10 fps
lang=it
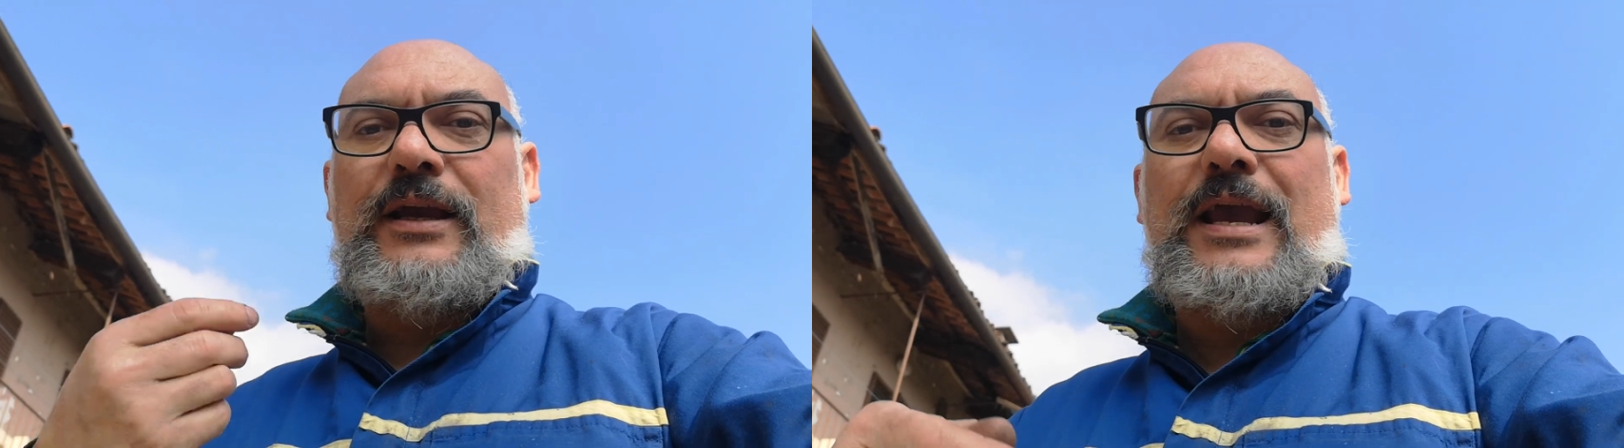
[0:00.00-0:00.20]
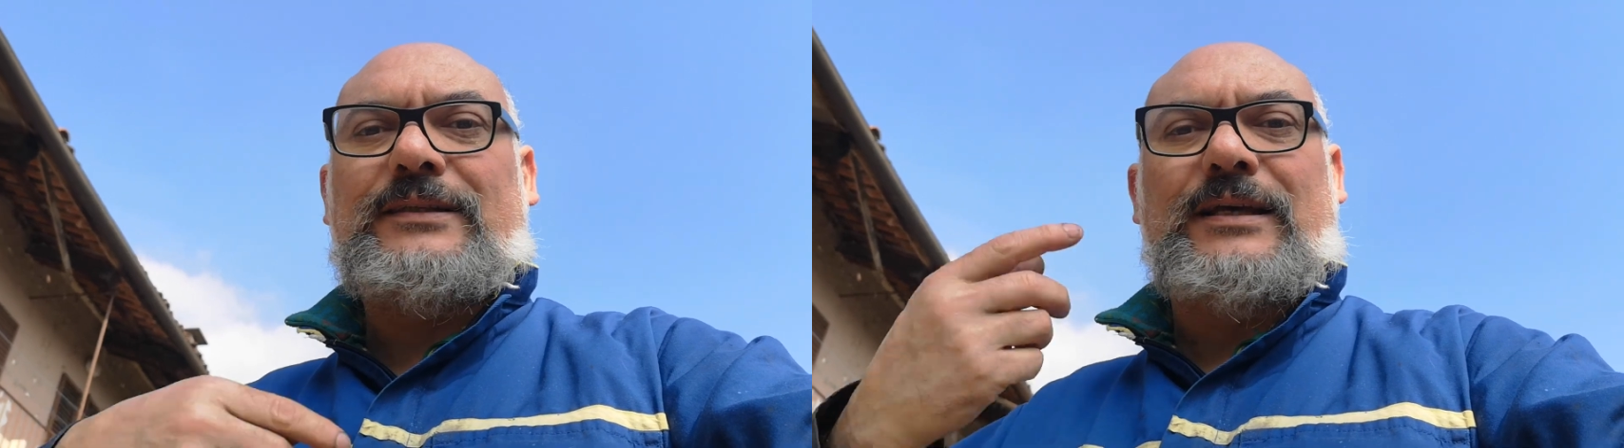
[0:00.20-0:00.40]

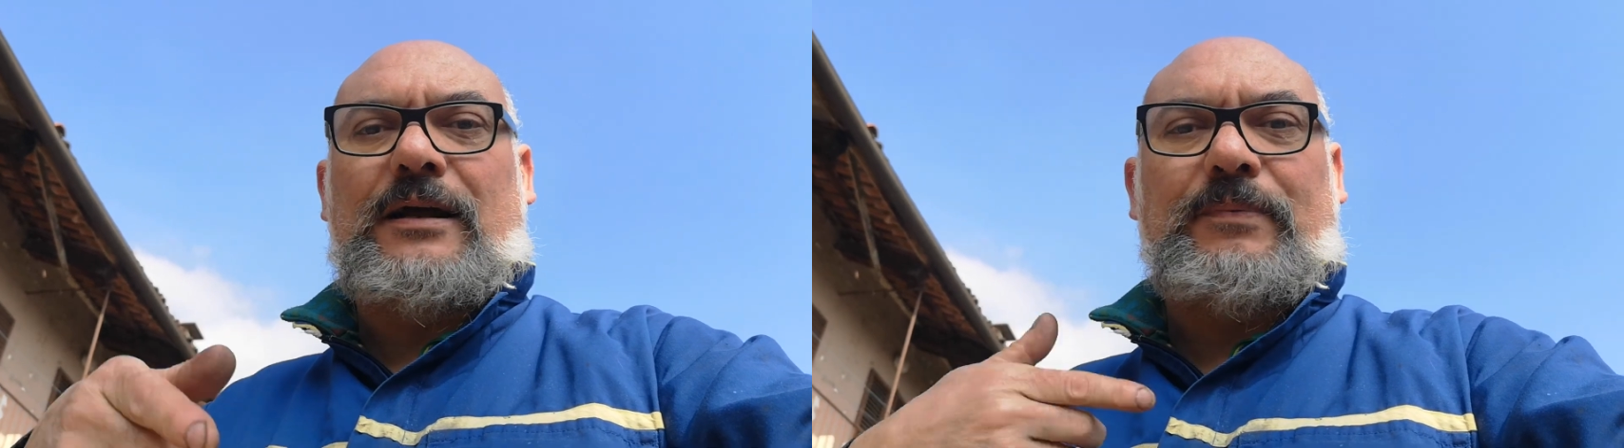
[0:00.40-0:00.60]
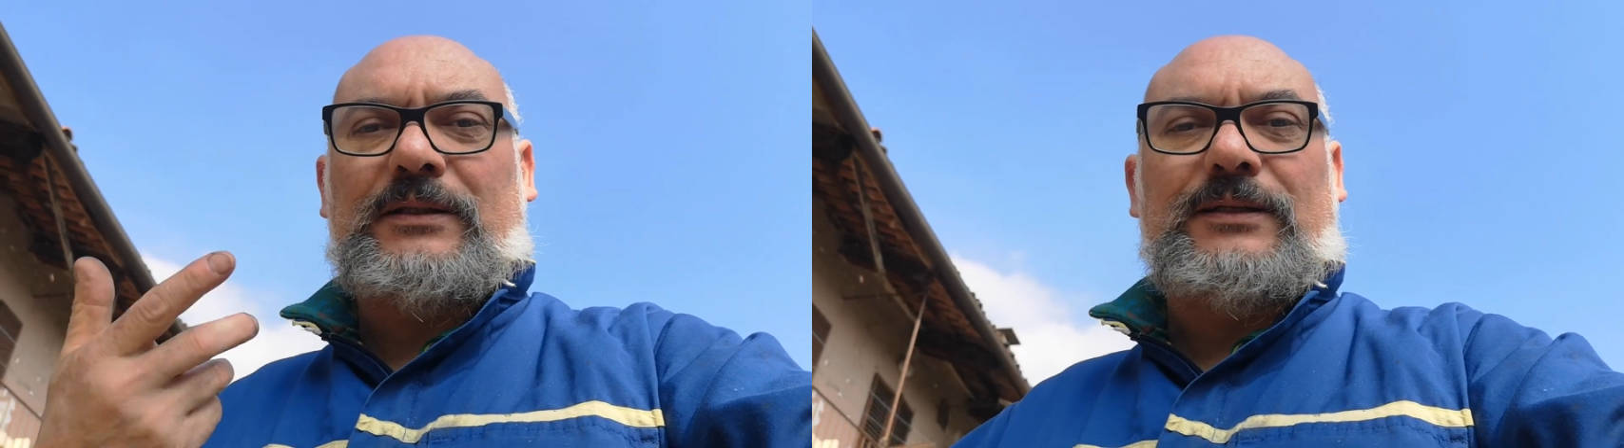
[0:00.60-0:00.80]
e si
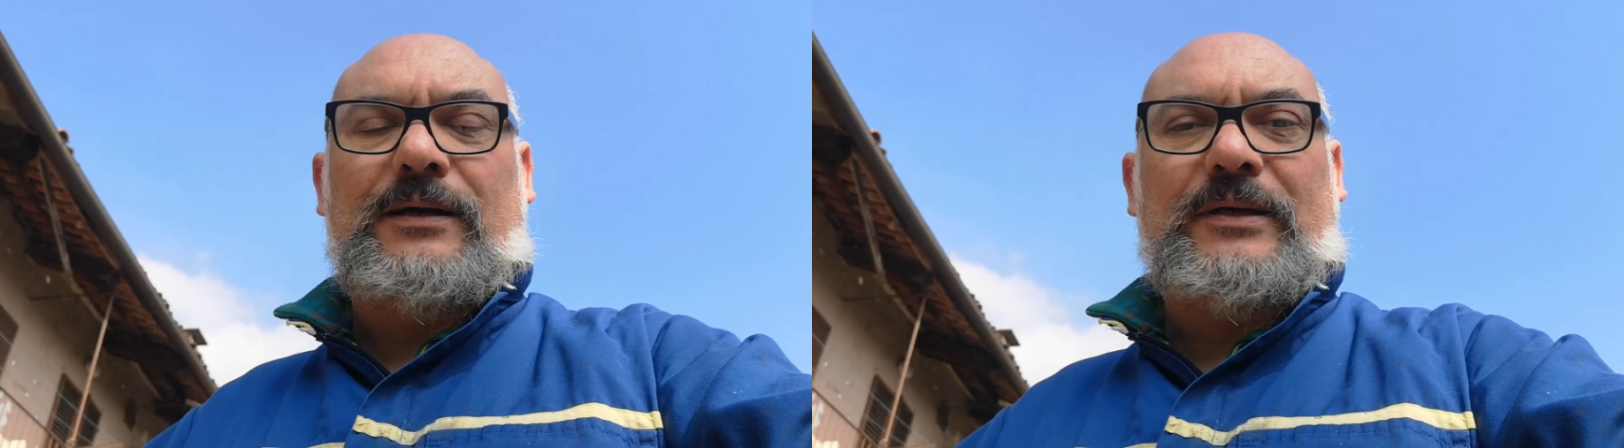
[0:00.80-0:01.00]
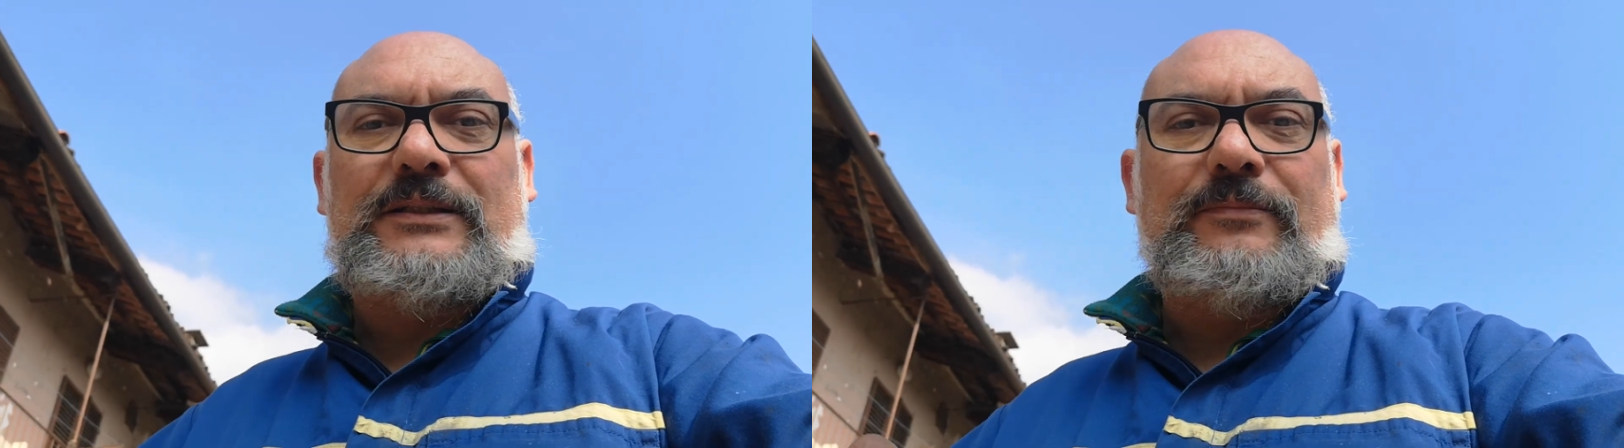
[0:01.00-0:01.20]
era
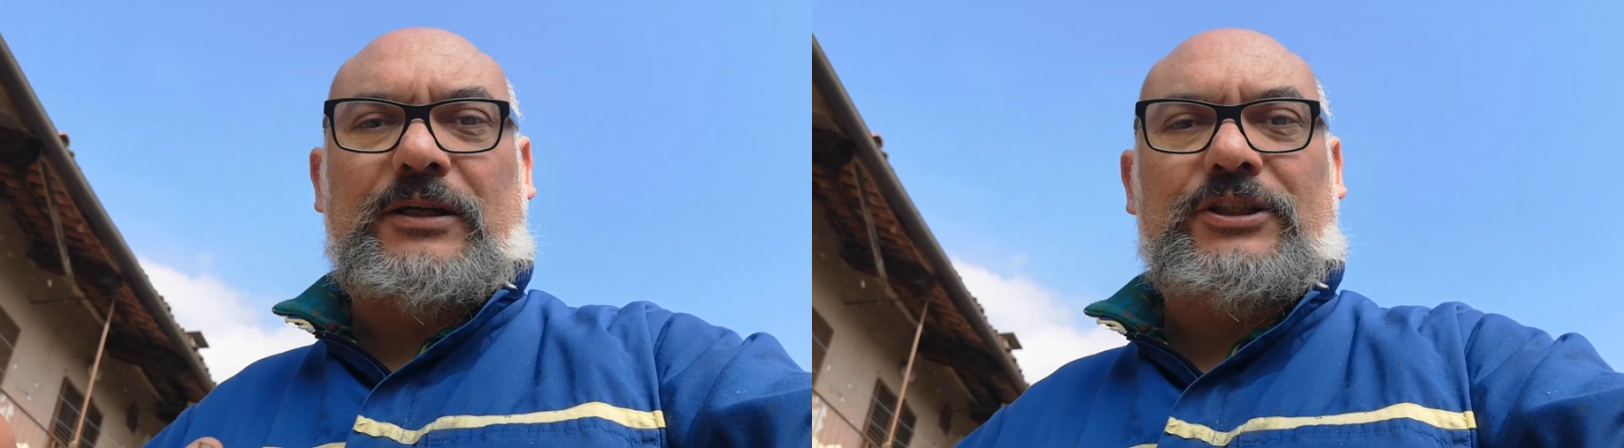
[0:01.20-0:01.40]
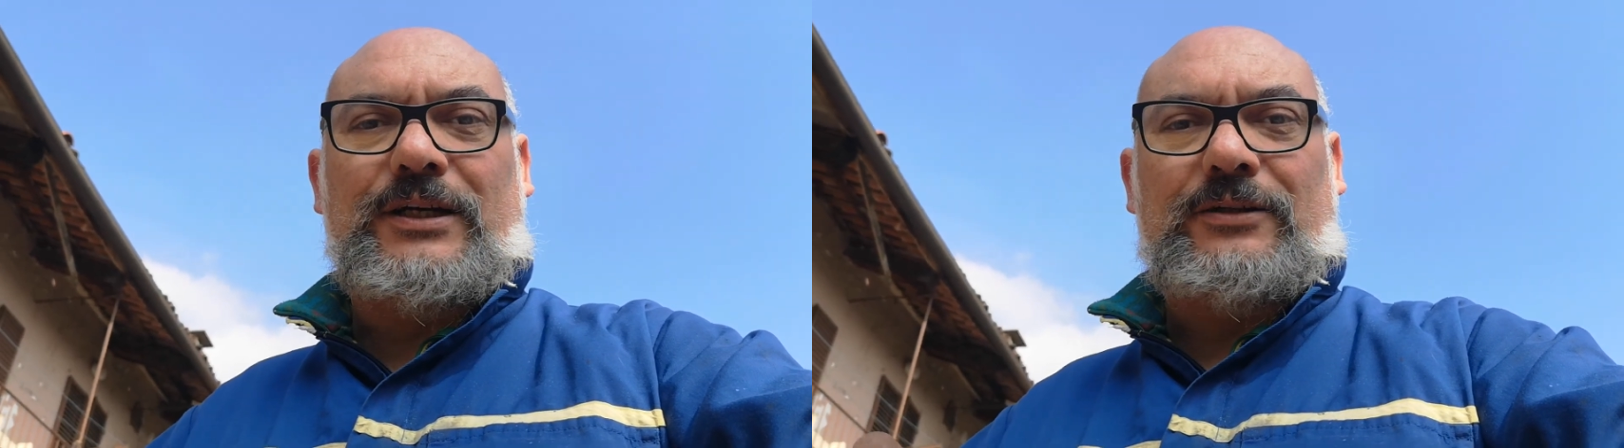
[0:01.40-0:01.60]
praticamente
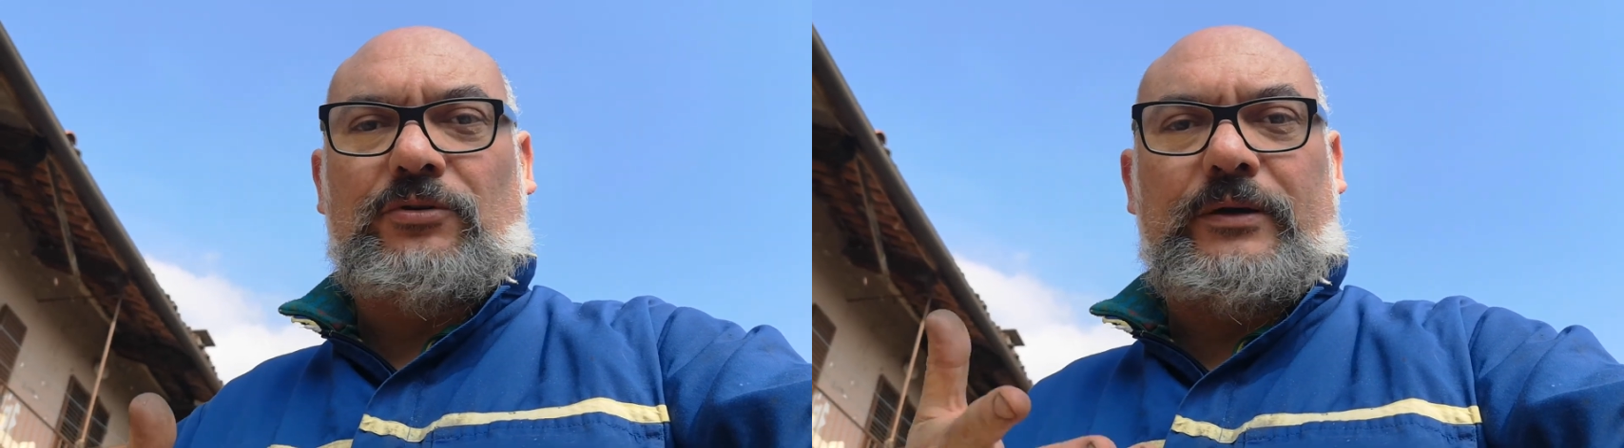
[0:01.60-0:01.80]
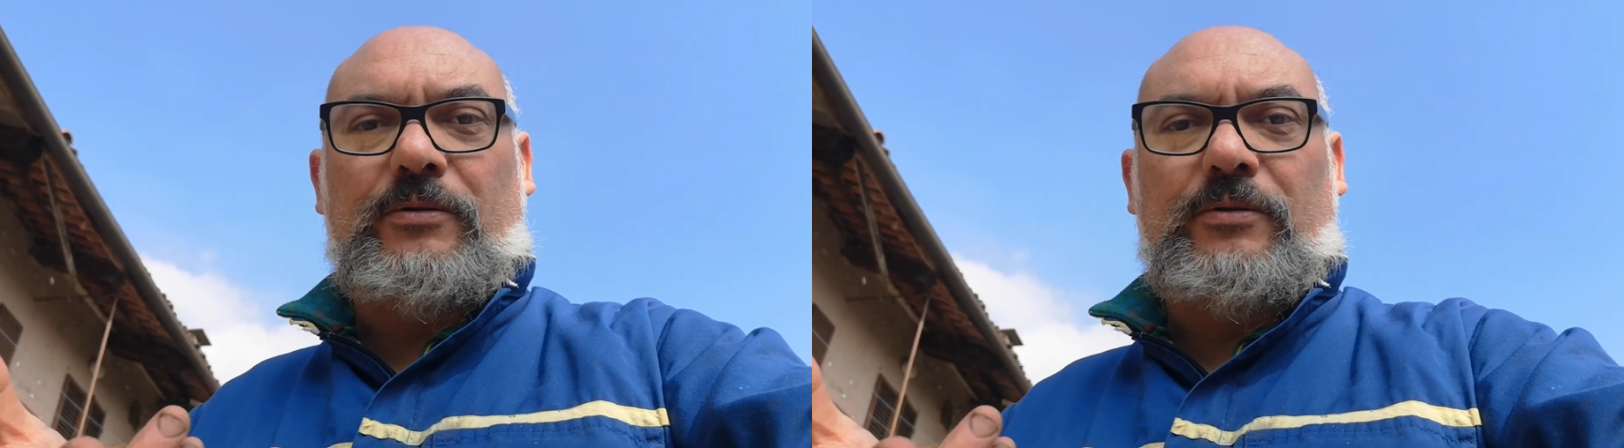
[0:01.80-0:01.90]
macinato le